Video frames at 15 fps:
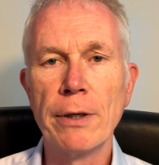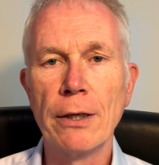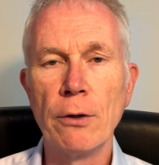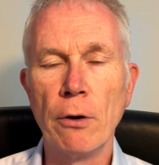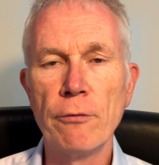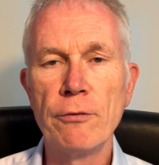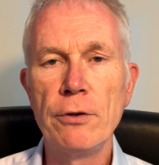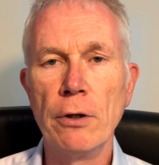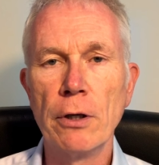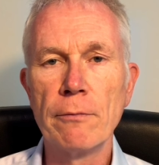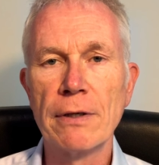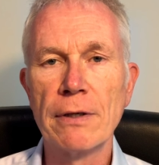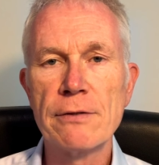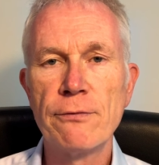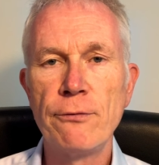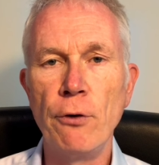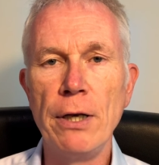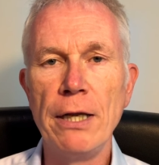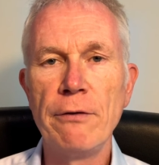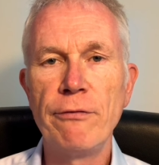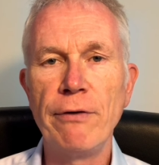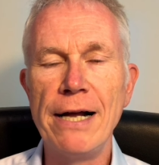dann läuft hier irgendwas
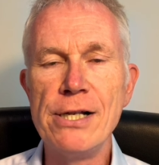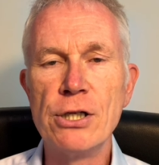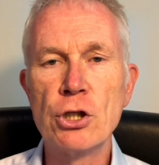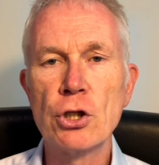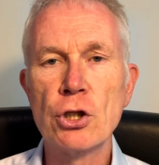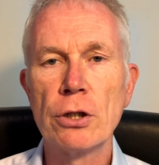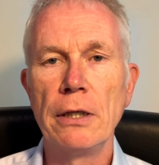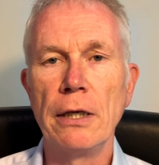völlig falsch.